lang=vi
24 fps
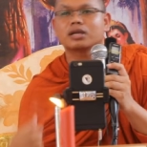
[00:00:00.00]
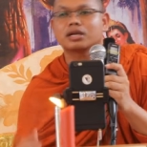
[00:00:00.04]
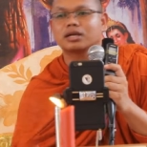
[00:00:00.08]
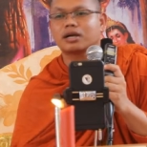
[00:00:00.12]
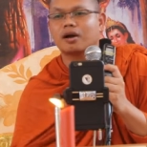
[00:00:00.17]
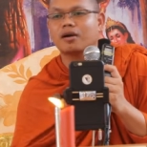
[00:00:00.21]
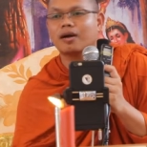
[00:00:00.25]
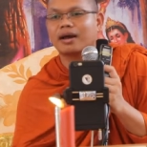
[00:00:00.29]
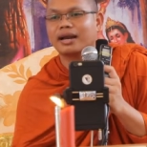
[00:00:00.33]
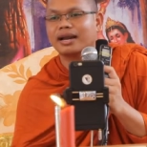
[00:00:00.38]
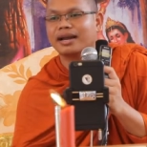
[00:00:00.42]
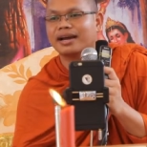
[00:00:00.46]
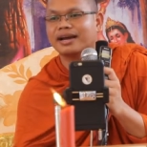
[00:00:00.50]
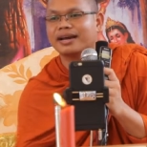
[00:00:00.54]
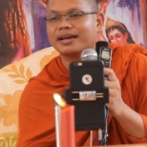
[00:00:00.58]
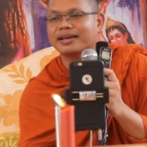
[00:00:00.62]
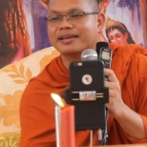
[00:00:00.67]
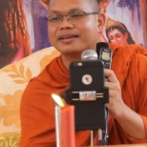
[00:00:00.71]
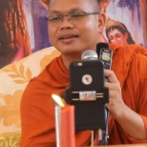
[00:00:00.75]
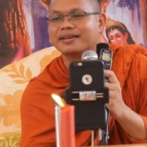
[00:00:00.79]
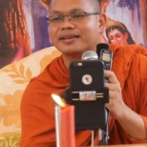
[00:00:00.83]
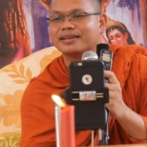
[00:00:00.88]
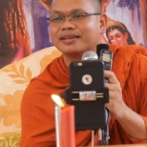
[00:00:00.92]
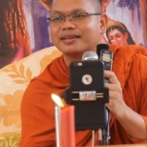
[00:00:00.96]
tờ câu ăn năng ngay
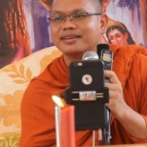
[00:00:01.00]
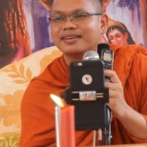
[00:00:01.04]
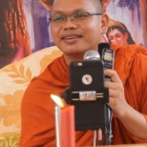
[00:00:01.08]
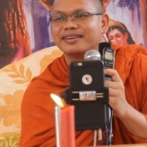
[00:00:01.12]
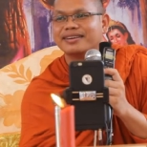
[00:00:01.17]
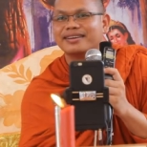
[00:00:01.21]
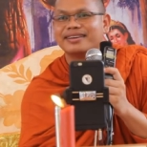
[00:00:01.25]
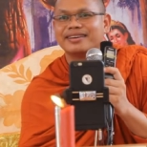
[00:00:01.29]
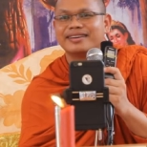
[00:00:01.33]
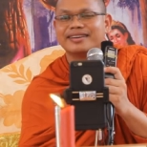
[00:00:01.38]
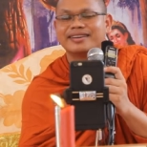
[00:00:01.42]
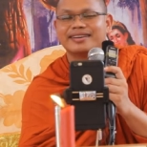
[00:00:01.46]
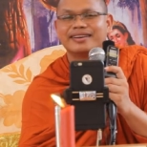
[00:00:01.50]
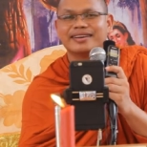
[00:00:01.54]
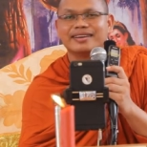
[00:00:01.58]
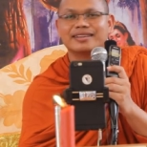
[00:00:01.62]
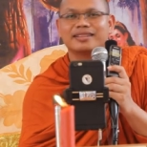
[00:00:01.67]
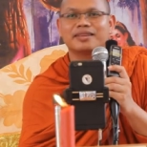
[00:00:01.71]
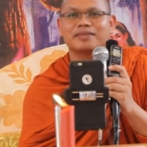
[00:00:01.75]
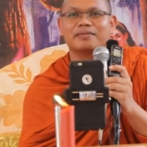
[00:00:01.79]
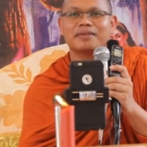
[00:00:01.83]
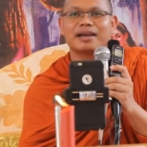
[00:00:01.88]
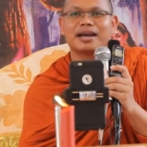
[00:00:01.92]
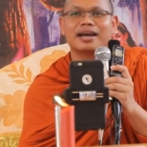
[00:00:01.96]

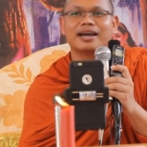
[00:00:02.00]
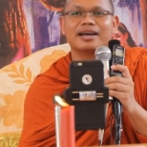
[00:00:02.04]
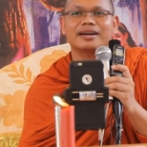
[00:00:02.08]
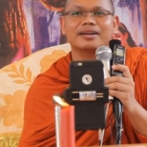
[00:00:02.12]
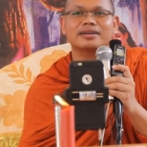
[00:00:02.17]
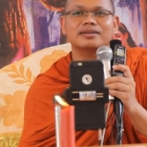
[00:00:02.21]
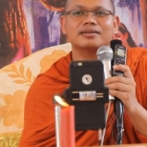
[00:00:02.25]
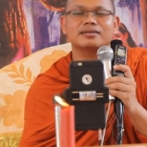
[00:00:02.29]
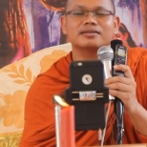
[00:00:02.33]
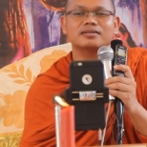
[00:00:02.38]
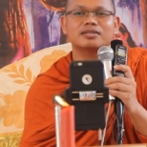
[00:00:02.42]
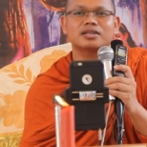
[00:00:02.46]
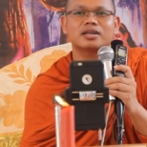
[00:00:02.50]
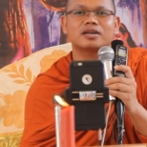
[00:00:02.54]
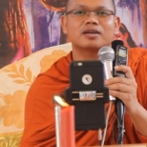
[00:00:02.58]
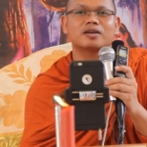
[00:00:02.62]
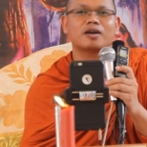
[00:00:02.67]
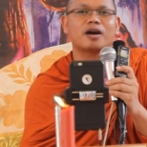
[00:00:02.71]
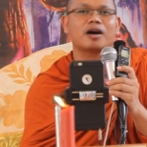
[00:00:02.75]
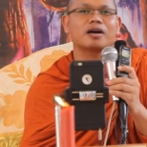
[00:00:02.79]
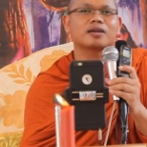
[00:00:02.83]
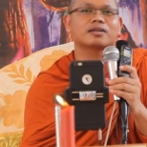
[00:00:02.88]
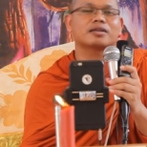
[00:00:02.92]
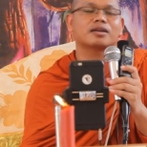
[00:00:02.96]
thầm mà nó chỉ
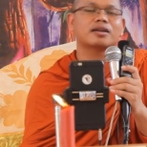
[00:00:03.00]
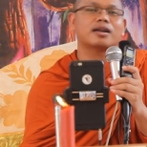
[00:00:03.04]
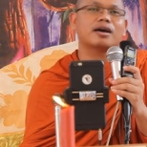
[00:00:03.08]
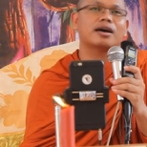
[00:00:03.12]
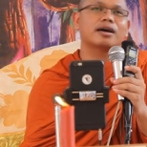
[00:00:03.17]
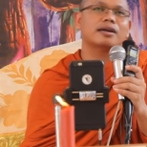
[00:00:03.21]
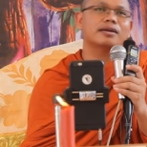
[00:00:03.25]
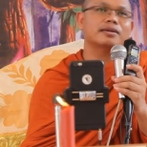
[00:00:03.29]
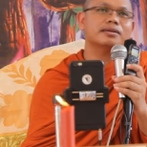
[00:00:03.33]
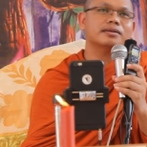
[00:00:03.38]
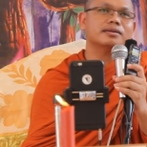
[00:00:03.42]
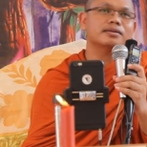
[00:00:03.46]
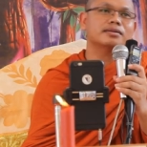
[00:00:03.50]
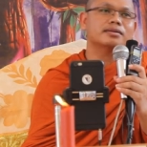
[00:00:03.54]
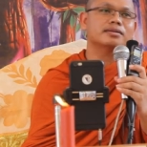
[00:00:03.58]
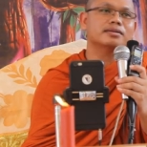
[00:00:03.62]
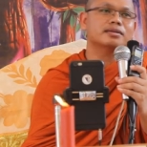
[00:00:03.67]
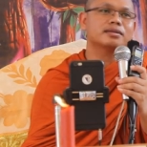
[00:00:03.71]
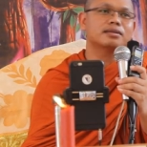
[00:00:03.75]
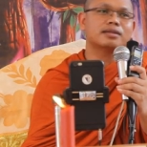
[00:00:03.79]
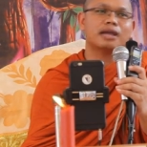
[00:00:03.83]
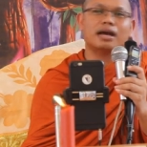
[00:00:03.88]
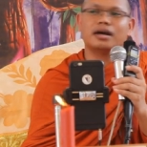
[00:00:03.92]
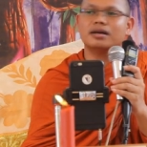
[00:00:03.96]
còn thật đó
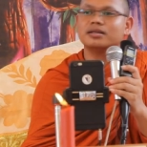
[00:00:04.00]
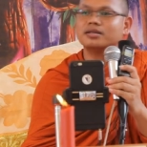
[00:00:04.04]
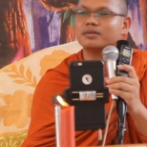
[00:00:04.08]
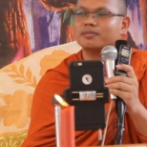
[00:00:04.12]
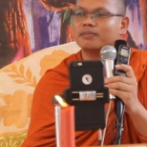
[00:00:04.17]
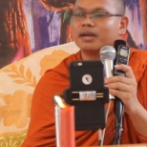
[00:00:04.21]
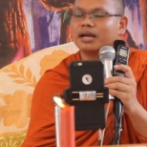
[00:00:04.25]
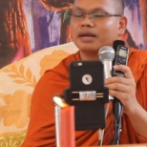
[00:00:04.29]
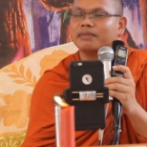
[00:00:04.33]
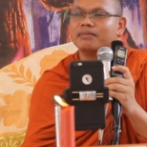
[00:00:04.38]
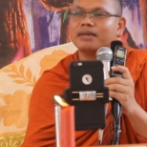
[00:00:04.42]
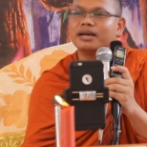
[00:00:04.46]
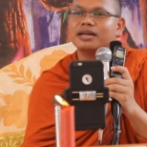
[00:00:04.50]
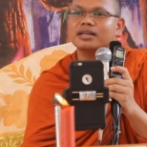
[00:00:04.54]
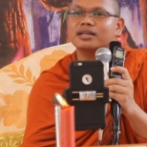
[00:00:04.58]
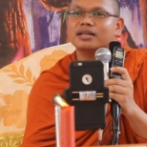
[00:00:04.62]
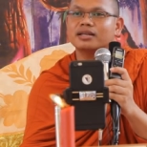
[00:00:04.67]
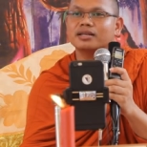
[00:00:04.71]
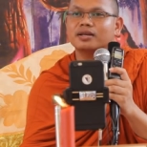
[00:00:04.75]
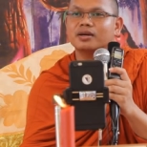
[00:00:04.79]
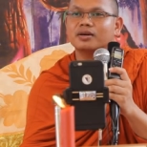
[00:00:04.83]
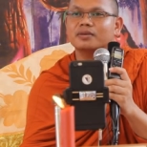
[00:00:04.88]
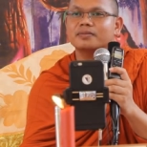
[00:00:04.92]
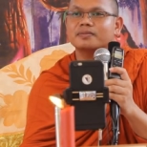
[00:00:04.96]
đào sầm lăng bên vậy
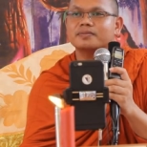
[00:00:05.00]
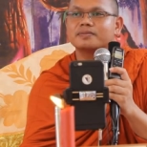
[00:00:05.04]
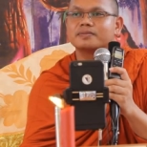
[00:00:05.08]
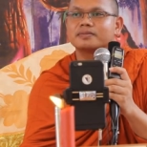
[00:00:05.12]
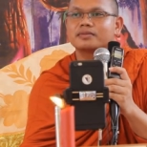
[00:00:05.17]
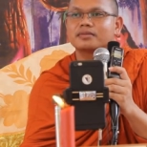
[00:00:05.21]
nhôm